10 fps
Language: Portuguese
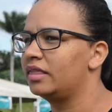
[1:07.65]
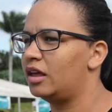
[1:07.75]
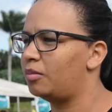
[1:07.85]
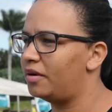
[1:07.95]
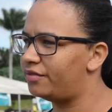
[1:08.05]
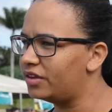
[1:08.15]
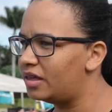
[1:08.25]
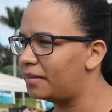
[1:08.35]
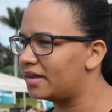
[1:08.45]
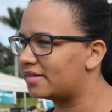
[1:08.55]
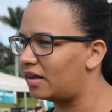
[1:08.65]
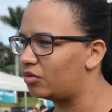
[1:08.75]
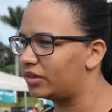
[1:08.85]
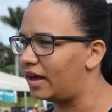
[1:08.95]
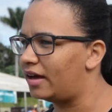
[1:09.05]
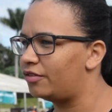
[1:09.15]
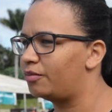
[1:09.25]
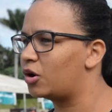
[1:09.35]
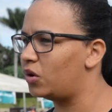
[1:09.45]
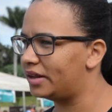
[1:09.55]
ter uma vida mais saudável,
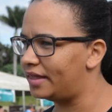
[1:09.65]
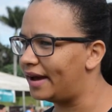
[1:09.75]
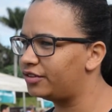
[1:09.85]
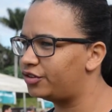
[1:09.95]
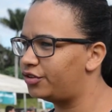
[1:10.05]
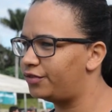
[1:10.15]
uma qualidade de